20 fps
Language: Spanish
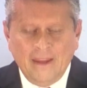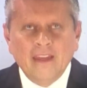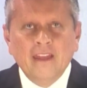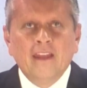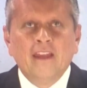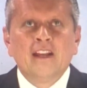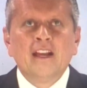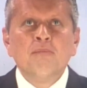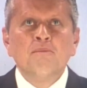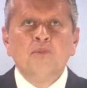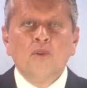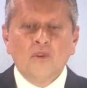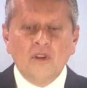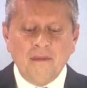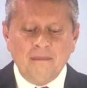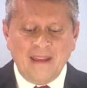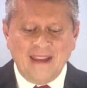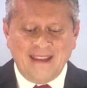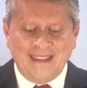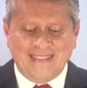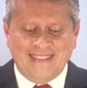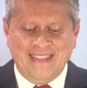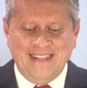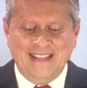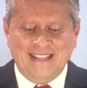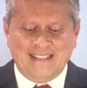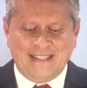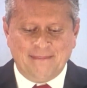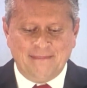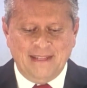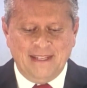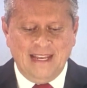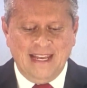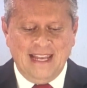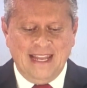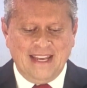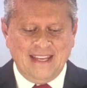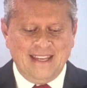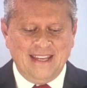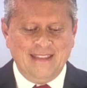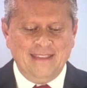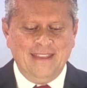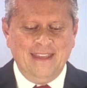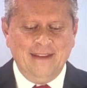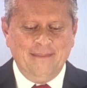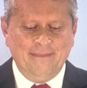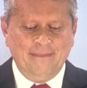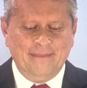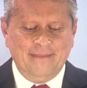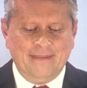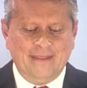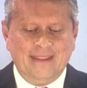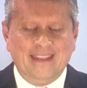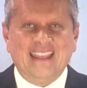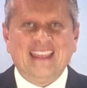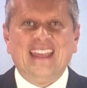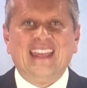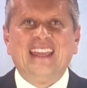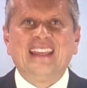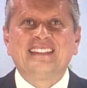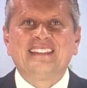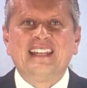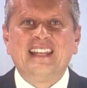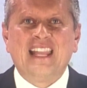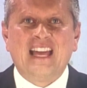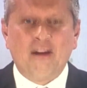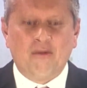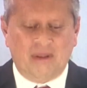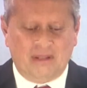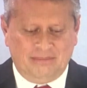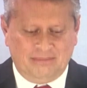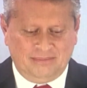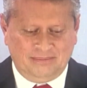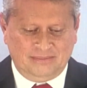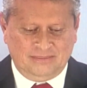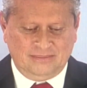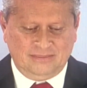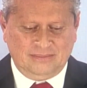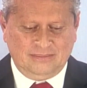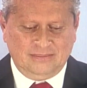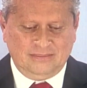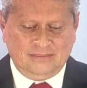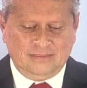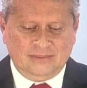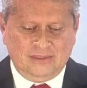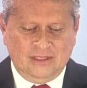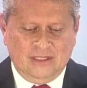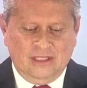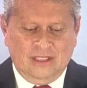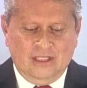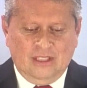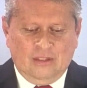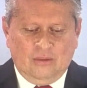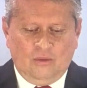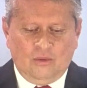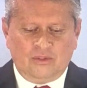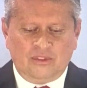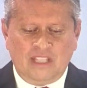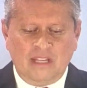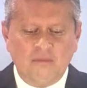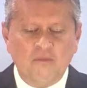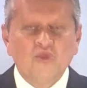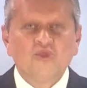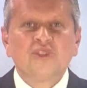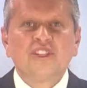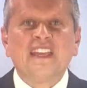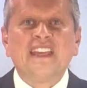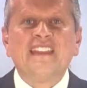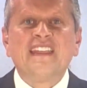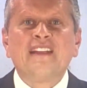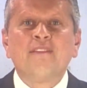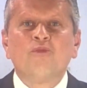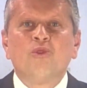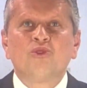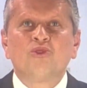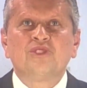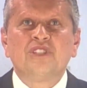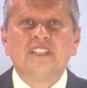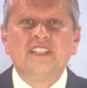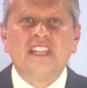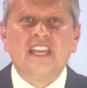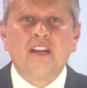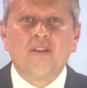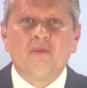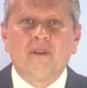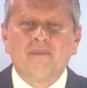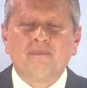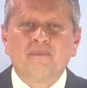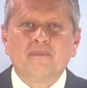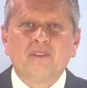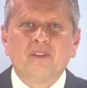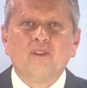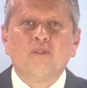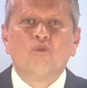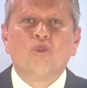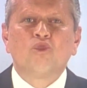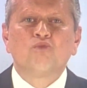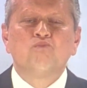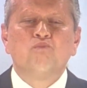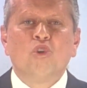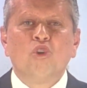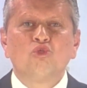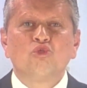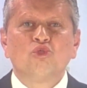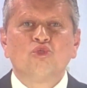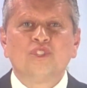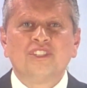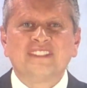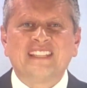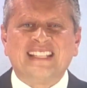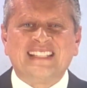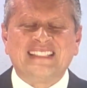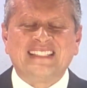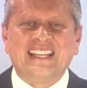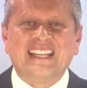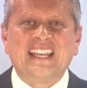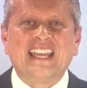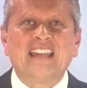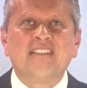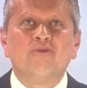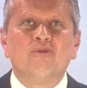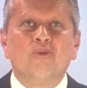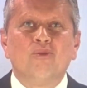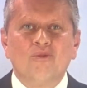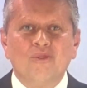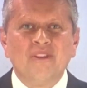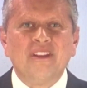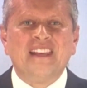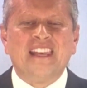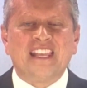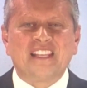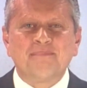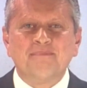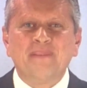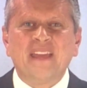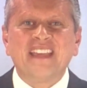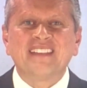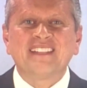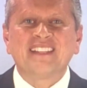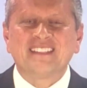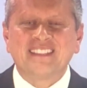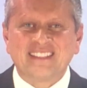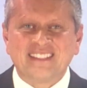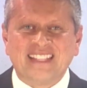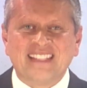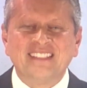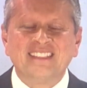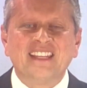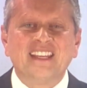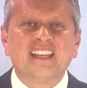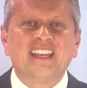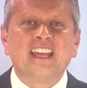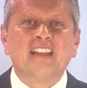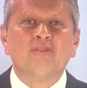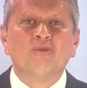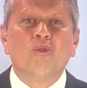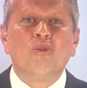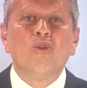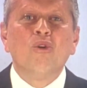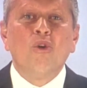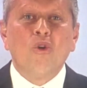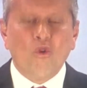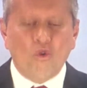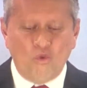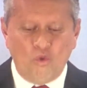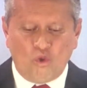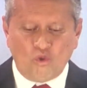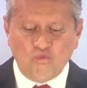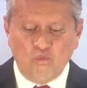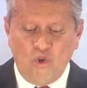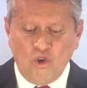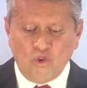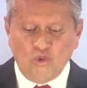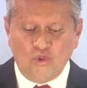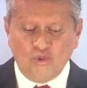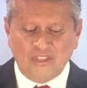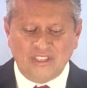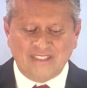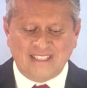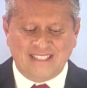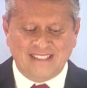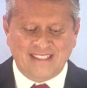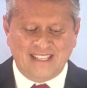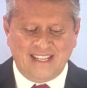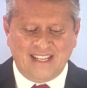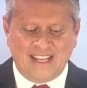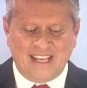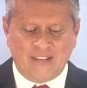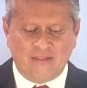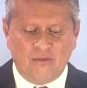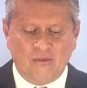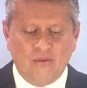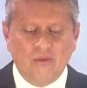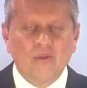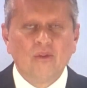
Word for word: El gran problema que tiene San Miguel Allende es el agua. Nos estamos quedando sin agua. Los pozos se están secando, las presas se están secando, los bordos se están secando.